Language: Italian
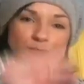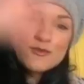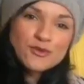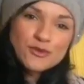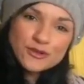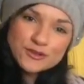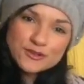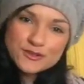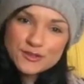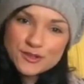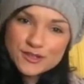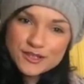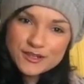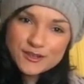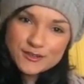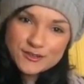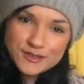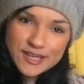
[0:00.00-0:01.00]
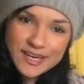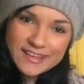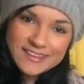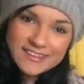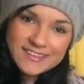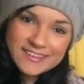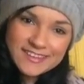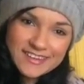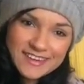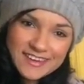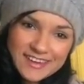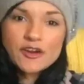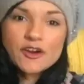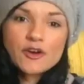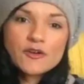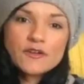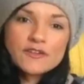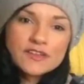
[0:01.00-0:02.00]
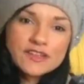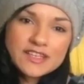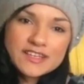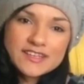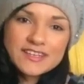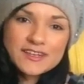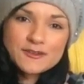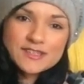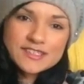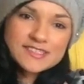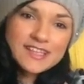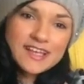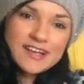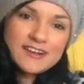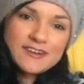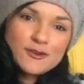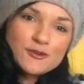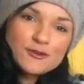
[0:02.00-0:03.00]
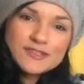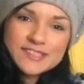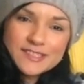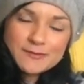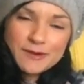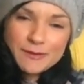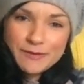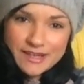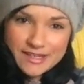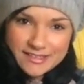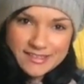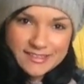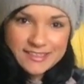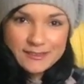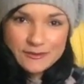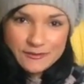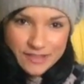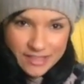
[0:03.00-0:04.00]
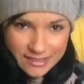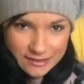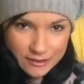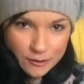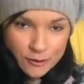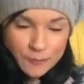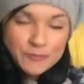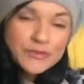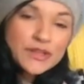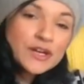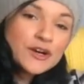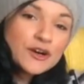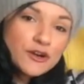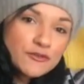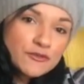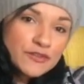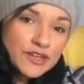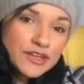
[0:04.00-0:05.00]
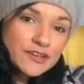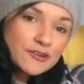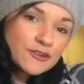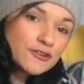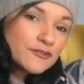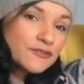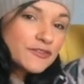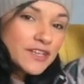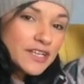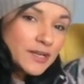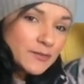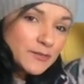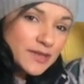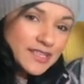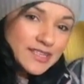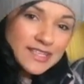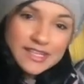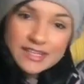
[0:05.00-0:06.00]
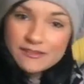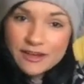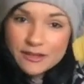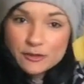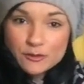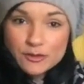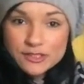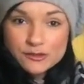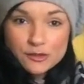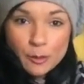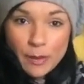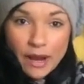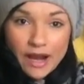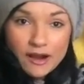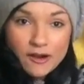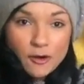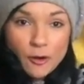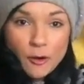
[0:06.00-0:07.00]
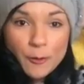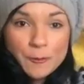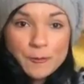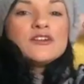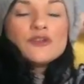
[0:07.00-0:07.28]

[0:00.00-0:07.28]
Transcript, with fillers: Buongiorno gente! Come vedrete questa è l'ultima parte del video, ovvero finalmente è arrivato questo pacco.